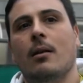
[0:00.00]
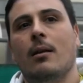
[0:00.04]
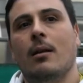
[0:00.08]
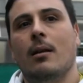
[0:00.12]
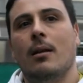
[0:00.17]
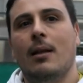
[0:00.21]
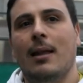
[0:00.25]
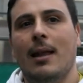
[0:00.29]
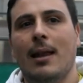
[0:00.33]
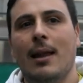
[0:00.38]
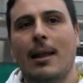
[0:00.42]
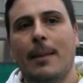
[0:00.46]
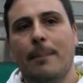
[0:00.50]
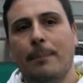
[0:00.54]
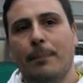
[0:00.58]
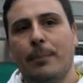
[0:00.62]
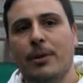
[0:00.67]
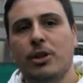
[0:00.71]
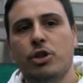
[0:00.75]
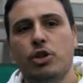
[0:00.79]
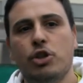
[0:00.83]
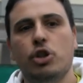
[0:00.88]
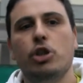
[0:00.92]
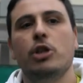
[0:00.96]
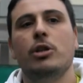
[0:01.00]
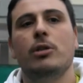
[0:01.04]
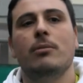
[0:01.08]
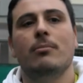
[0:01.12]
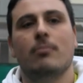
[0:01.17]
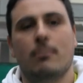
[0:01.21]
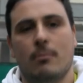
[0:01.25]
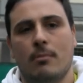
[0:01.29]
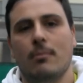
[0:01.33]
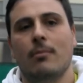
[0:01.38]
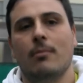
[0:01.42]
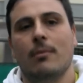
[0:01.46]
l'LPG
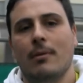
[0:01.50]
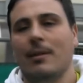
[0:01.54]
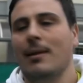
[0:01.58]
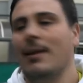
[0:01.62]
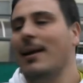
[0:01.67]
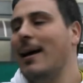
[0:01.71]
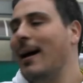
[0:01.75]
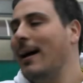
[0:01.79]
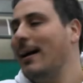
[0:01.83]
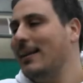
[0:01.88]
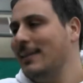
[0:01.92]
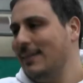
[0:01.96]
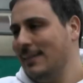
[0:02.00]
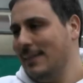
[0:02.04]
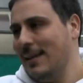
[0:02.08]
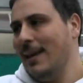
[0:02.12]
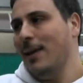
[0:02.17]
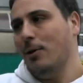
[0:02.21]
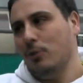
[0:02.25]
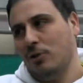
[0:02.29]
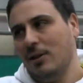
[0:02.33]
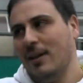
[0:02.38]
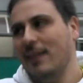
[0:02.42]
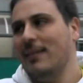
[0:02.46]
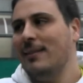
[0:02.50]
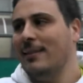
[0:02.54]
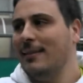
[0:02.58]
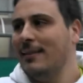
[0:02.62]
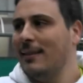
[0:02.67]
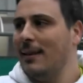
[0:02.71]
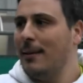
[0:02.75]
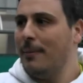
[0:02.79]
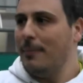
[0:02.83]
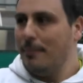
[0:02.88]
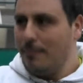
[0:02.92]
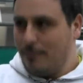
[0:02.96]
ne ha 6 o
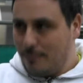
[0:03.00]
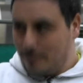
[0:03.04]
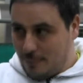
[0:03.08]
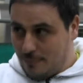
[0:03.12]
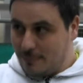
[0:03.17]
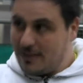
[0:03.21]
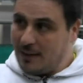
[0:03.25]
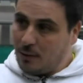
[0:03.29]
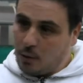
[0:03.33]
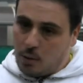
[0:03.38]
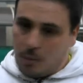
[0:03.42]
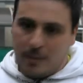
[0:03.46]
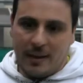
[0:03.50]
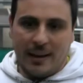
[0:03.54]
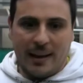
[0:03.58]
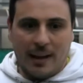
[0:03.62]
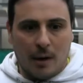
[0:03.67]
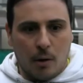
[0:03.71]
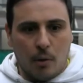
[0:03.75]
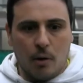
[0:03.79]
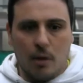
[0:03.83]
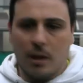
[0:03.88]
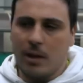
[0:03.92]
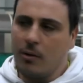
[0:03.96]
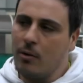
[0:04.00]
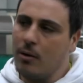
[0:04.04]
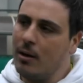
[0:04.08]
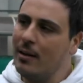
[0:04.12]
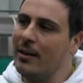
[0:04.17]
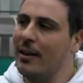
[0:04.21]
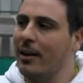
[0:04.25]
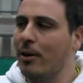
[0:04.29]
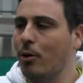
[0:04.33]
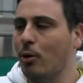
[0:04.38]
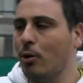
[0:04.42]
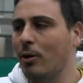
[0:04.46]
7, secondo me che ancora devono
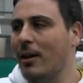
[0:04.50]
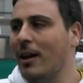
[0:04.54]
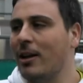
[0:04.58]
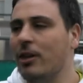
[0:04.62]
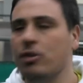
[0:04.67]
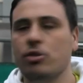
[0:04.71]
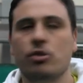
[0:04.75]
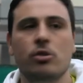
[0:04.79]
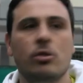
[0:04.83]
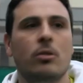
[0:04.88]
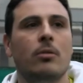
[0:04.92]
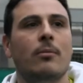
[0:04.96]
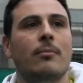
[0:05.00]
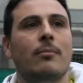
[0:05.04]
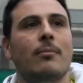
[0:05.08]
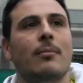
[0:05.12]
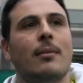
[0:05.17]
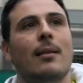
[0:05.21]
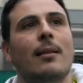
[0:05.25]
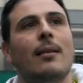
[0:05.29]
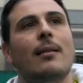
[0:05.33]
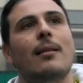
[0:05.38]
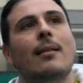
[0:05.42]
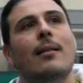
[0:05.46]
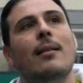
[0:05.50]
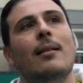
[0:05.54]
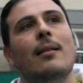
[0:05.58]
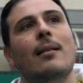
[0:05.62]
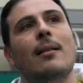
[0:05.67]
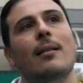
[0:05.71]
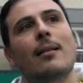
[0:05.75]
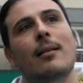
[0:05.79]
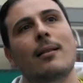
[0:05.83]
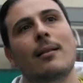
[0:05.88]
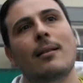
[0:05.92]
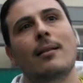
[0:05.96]
andare in rodaggio
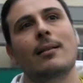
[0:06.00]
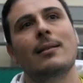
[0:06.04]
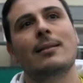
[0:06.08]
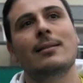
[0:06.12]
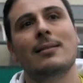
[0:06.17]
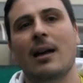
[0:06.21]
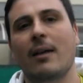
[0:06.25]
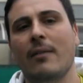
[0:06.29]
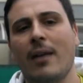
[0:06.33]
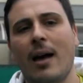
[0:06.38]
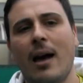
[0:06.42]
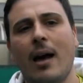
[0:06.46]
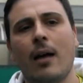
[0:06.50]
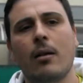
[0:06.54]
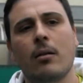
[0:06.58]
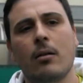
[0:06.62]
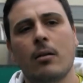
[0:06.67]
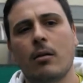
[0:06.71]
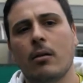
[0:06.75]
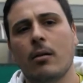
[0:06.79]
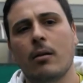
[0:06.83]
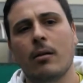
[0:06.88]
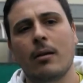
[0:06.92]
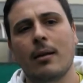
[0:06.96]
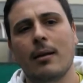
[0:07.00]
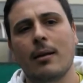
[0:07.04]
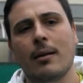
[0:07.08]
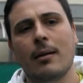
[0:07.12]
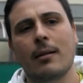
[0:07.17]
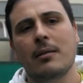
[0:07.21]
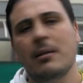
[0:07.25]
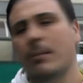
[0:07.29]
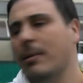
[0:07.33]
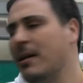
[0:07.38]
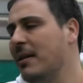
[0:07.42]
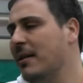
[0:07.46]
eh, il Saviano
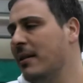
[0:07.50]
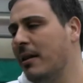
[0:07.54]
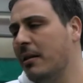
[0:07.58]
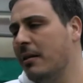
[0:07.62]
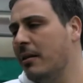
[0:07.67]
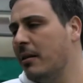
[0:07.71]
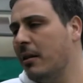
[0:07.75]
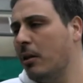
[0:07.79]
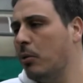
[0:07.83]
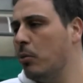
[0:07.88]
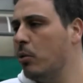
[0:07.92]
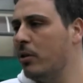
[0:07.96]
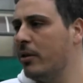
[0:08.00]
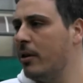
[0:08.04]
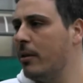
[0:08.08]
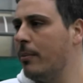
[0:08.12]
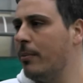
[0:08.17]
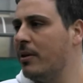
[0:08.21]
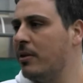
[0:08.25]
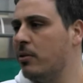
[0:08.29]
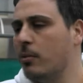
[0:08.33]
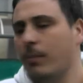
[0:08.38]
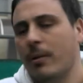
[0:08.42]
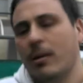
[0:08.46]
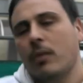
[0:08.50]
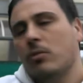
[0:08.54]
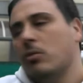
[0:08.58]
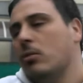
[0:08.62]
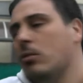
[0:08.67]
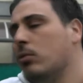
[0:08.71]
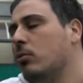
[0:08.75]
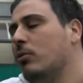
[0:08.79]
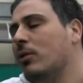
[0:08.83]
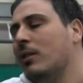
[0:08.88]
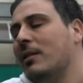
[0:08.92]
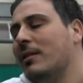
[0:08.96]
è dipendente da due o tre persone, però
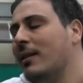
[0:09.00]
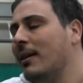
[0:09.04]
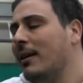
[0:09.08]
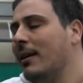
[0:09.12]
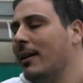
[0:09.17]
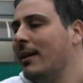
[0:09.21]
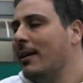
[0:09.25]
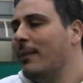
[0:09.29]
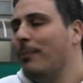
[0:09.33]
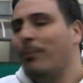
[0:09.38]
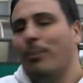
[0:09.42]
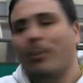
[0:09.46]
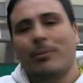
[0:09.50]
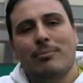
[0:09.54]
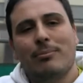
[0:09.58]
sono tutti e tre,